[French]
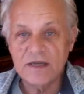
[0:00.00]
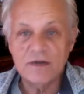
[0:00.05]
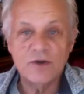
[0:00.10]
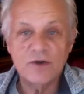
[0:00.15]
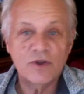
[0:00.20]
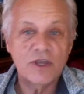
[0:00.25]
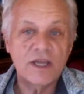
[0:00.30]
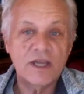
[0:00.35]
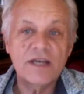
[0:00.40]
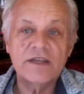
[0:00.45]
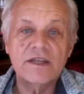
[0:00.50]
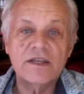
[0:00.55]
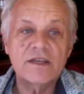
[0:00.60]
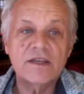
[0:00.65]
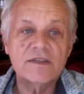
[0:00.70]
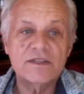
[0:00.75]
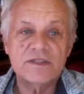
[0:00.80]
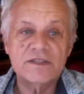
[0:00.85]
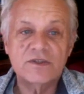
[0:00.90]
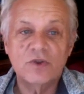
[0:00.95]
lequel
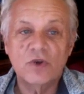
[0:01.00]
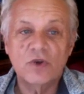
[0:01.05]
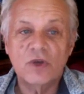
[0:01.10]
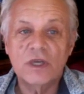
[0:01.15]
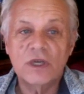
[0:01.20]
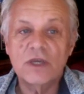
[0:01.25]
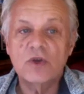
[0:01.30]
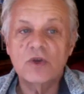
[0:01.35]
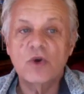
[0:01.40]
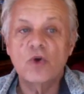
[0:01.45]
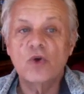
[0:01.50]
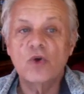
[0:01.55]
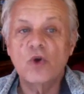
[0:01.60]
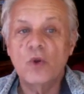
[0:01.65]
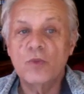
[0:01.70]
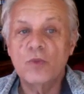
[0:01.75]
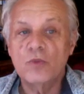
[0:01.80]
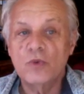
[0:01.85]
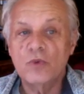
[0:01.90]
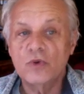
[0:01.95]
n'existerait que
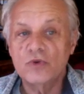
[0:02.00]
comme